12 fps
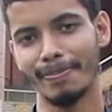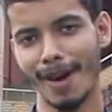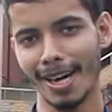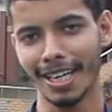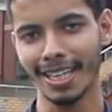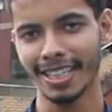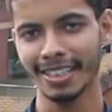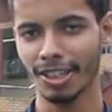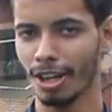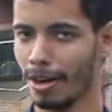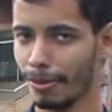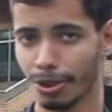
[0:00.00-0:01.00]
বাংলার
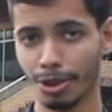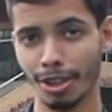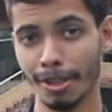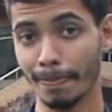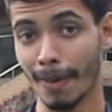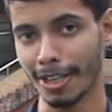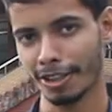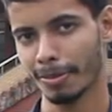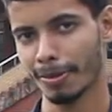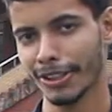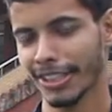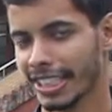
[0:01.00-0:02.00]
ক্ষেত্রে অবশ্যই পাঠ্য
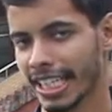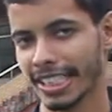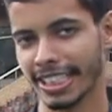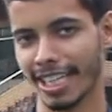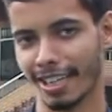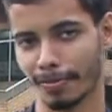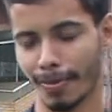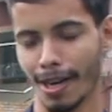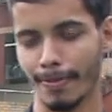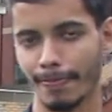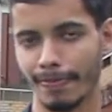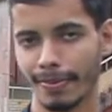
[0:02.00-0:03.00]
বইটি সাথে রাখবা
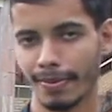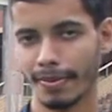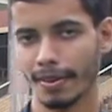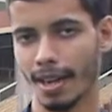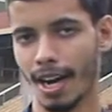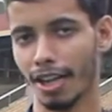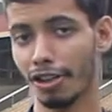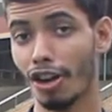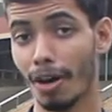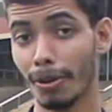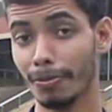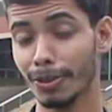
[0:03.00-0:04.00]
আর
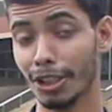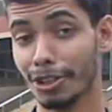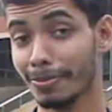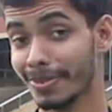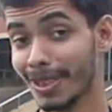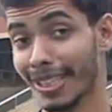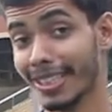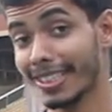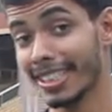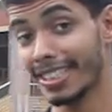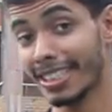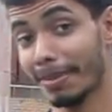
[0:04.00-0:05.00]
নবম দশম
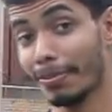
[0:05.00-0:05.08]
শ্রেণীতে যে